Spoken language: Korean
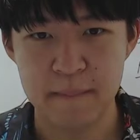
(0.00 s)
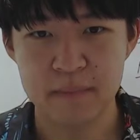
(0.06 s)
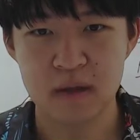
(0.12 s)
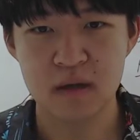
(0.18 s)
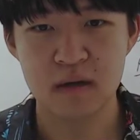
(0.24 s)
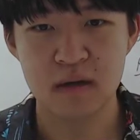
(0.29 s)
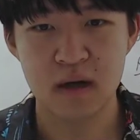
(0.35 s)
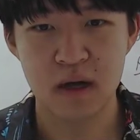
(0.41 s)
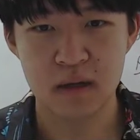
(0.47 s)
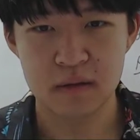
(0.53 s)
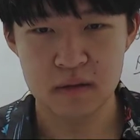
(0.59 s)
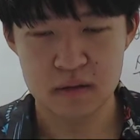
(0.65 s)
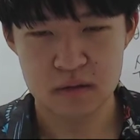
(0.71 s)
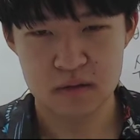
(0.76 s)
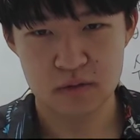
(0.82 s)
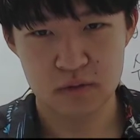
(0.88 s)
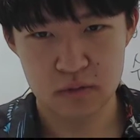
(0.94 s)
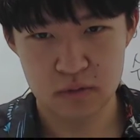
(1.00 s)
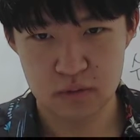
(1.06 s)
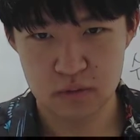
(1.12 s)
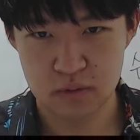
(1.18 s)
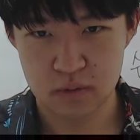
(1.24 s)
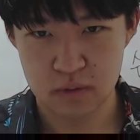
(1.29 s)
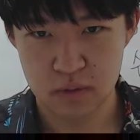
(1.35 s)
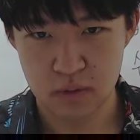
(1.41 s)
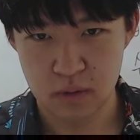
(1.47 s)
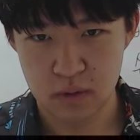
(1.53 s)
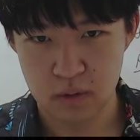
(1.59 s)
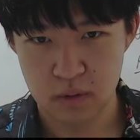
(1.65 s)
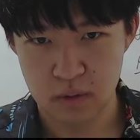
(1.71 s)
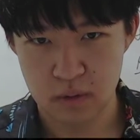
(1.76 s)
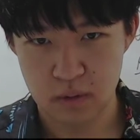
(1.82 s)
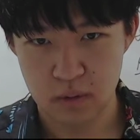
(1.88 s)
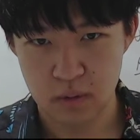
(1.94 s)
암기를 하는 식으로
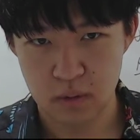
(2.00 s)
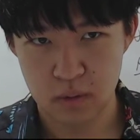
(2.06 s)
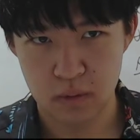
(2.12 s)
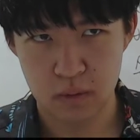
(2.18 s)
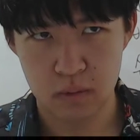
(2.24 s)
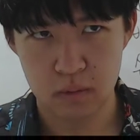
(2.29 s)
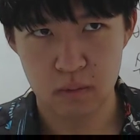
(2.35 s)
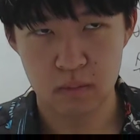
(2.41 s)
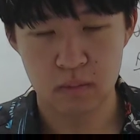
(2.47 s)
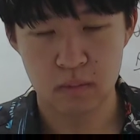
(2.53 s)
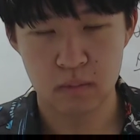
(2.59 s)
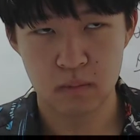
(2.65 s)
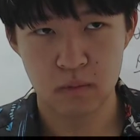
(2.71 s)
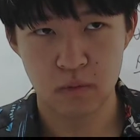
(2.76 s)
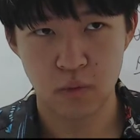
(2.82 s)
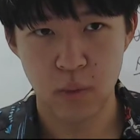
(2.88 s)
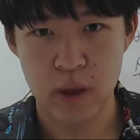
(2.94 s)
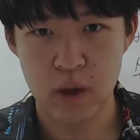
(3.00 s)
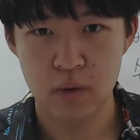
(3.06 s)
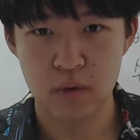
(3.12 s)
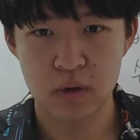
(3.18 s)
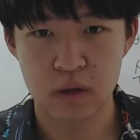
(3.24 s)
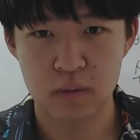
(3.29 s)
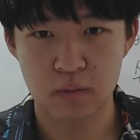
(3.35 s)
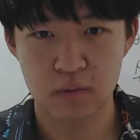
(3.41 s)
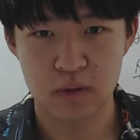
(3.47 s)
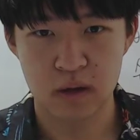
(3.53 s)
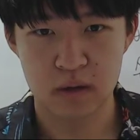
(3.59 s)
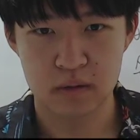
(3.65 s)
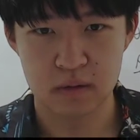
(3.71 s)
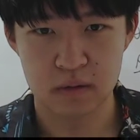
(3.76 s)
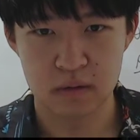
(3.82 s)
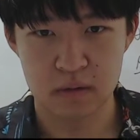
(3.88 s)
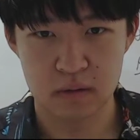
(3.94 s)

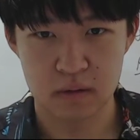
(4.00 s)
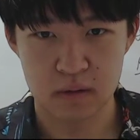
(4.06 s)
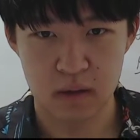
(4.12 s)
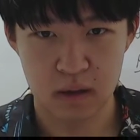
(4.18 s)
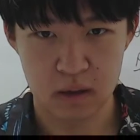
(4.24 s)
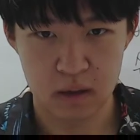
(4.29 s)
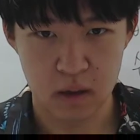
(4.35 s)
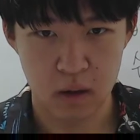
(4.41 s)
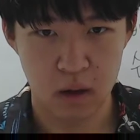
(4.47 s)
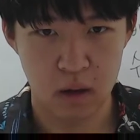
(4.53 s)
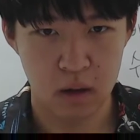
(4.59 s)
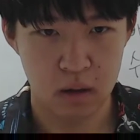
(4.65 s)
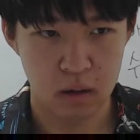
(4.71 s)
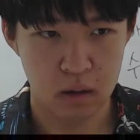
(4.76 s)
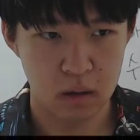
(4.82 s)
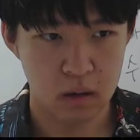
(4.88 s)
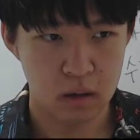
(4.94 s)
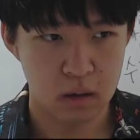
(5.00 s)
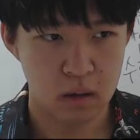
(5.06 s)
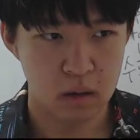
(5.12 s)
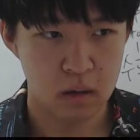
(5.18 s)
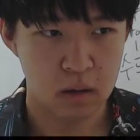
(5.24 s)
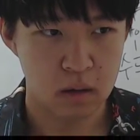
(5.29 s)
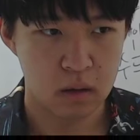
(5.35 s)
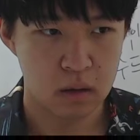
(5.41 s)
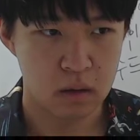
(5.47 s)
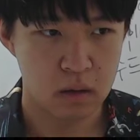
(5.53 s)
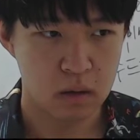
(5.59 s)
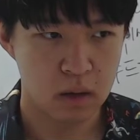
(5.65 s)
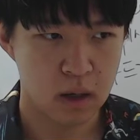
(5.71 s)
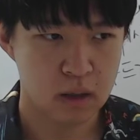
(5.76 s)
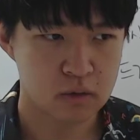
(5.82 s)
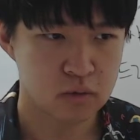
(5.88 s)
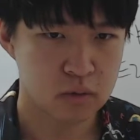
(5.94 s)
외우기보다는 그냥 아
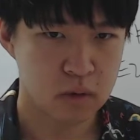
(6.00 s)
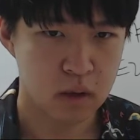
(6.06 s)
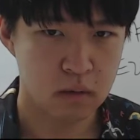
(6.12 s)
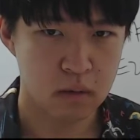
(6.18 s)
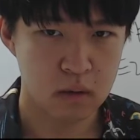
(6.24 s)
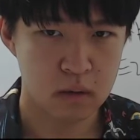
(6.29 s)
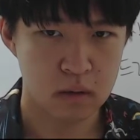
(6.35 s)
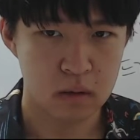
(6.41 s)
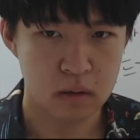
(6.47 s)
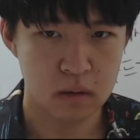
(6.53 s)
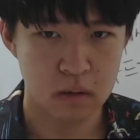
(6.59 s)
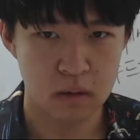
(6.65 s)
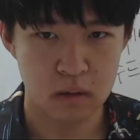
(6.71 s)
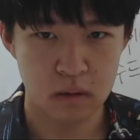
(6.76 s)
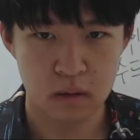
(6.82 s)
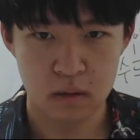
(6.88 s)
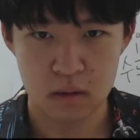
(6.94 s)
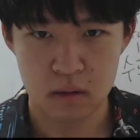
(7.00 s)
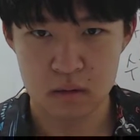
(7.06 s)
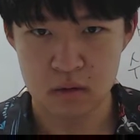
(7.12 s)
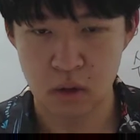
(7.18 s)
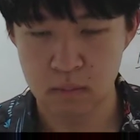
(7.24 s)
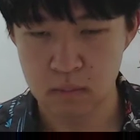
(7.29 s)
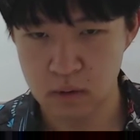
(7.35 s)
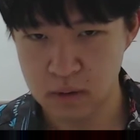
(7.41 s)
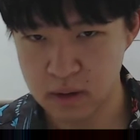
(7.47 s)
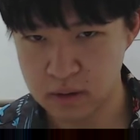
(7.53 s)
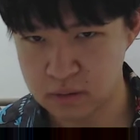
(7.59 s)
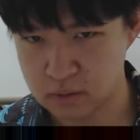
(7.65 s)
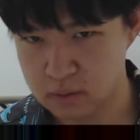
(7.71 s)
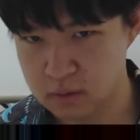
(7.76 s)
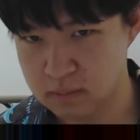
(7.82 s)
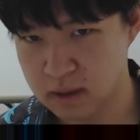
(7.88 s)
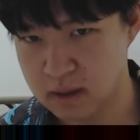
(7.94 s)
아소카왕이 정벌
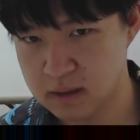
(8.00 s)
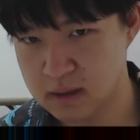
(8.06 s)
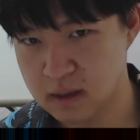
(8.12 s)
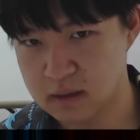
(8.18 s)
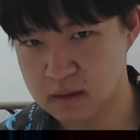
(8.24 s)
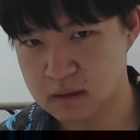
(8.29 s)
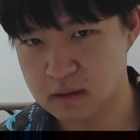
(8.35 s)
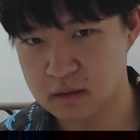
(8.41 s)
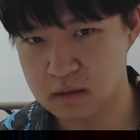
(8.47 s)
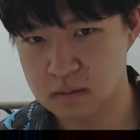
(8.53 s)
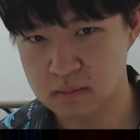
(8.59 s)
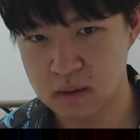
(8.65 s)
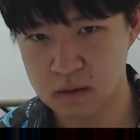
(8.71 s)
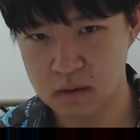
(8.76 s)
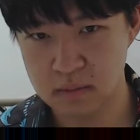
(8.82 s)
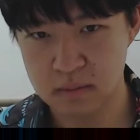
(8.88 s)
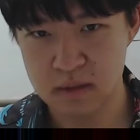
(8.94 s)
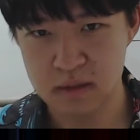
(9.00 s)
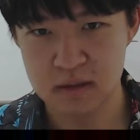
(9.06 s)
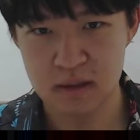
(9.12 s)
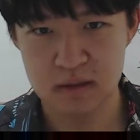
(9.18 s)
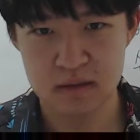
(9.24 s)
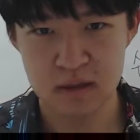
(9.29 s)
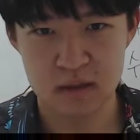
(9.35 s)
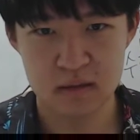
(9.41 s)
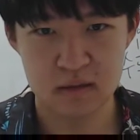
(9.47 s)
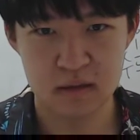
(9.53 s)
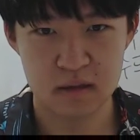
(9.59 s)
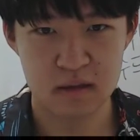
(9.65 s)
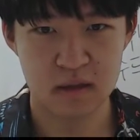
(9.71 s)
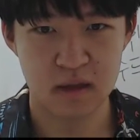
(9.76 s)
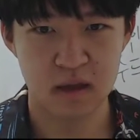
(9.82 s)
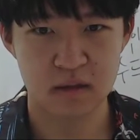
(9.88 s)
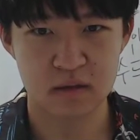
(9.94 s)
활동을 많이 하니까 그만큼
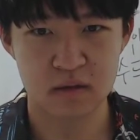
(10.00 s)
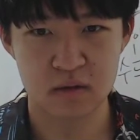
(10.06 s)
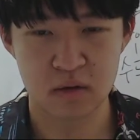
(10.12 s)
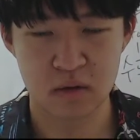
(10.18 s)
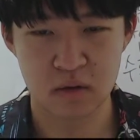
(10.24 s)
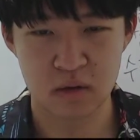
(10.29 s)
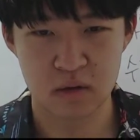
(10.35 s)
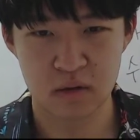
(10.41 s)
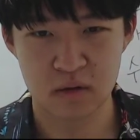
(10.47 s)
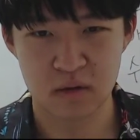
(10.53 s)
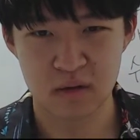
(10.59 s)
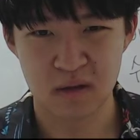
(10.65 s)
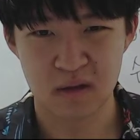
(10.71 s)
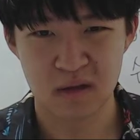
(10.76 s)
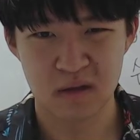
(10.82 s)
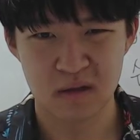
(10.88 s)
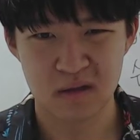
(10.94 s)
희생자들에 대한 그런